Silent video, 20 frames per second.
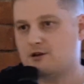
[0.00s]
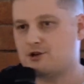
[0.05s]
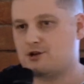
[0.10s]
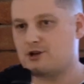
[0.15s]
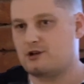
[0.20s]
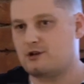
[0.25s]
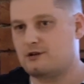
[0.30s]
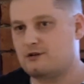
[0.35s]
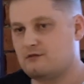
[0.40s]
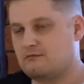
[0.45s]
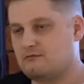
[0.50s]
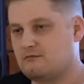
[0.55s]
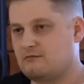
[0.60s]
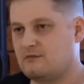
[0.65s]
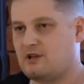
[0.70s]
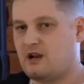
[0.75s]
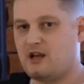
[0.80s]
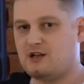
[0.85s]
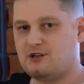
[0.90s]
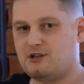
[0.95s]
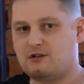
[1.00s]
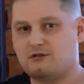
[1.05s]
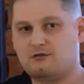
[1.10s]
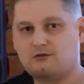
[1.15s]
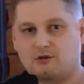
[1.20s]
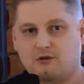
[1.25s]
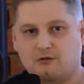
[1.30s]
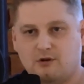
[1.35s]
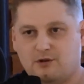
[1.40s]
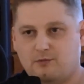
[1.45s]
czy treść,
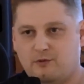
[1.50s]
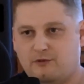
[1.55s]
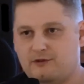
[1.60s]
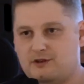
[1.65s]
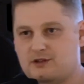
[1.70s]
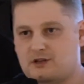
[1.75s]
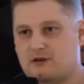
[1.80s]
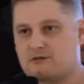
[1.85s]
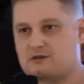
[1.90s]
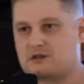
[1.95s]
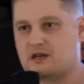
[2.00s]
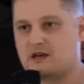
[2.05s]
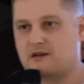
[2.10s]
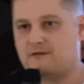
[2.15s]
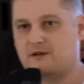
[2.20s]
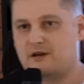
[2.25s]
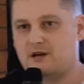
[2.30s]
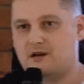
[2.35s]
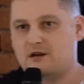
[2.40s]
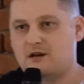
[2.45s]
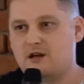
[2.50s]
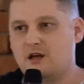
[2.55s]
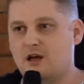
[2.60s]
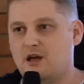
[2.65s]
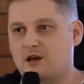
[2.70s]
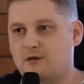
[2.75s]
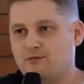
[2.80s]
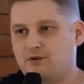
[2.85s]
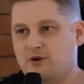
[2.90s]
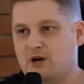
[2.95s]
którą odpowiedział serwer,
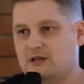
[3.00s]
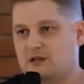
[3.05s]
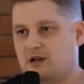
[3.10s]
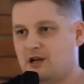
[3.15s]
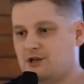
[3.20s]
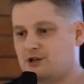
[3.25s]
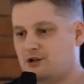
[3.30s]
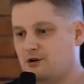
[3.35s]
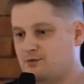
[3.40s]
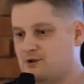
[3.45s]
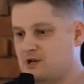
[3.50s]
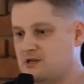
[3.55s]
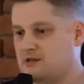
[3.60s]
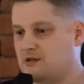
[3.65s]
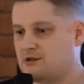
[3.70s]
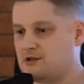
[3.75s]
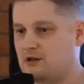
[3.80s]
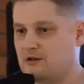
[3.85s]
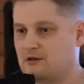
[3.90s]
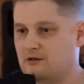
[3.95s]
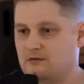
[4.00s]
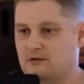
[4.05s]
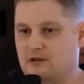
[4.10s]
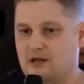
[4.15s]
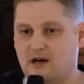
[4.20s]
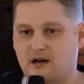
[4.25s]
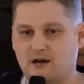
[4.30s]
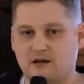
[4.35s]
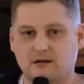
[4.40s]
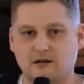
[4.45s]
była treścią przeznaczoną
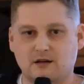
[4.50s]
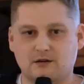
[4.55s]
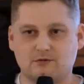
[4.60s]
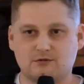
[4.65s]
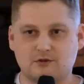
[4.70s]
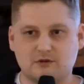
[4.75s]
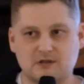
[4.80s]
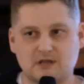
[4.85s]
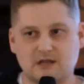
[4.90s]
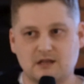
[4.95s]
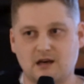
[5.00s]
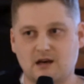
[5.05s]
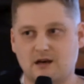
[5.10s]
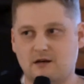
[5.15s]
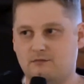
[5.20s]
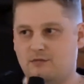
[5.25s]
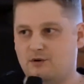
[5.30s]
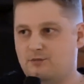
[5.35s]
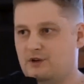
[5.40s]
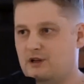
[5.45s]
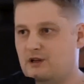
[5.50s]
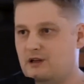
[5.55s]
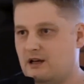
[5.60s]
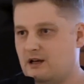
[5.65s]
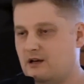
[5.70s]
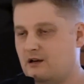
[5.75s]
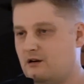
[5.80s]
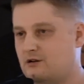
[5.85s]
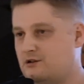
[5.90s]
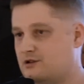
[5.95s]
dla urządzenia
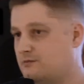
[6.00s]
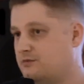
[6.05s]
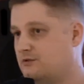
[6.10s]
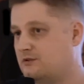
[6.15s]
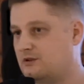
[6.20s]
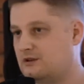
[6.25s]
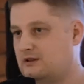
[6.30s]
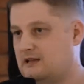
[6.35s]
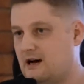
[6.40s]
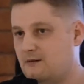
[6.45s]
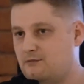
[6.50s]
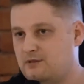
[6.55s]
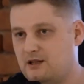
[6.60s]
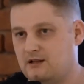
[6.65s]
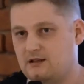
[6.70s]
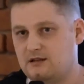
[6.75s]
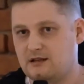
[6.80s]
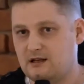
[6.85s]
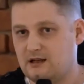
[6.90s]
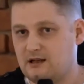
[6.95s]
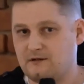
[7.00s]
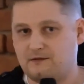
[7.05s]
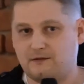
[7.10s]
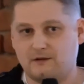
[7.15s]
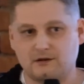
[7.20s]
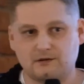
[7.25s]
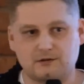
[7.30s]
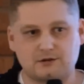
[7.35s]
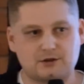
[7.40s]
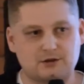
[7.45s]
mobilnego, czy był to tablet,
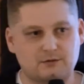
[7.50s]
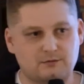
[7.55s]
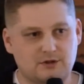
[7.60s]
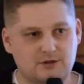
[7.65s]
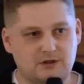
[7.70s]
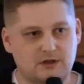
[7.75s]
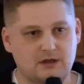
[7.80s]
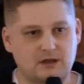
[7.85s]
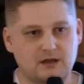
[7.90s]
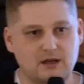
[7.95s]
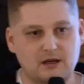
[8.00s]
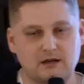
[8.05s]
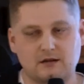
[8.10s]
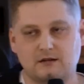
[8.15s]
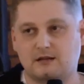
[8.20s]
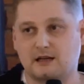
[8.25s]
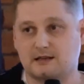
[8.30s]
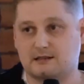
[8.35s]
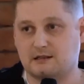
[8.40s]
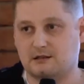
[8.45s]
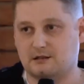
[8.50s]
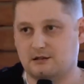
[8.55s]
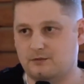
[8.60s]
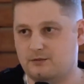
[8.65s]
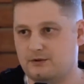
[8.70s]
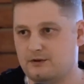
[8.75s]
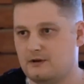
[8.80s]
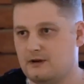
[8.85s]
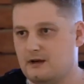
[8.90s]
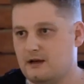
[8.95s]
telefon, czy może
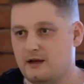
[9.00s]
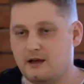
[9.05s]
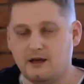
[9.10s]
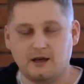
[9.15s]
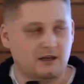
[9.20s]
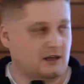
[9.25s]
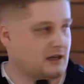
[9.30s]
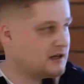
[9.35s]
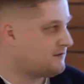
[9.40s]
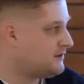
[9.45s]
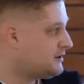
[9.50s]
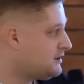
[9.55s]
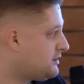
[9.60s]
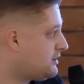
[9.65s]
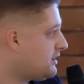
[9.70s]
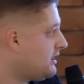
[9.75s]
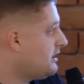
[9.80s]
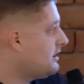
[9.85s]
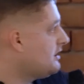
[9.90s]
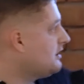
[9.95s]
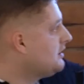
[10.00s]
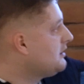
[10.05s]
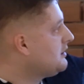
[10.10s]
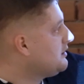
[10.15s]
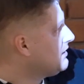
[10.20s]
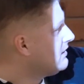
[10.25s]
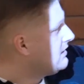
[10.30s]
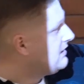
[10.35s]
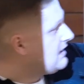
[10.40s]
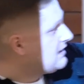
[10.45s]
desktop. Jak widzicie,
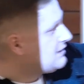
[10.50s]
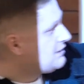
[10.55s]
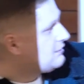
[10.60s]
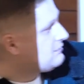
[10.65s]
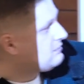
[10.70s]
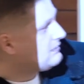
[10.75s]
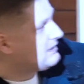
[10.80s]
da się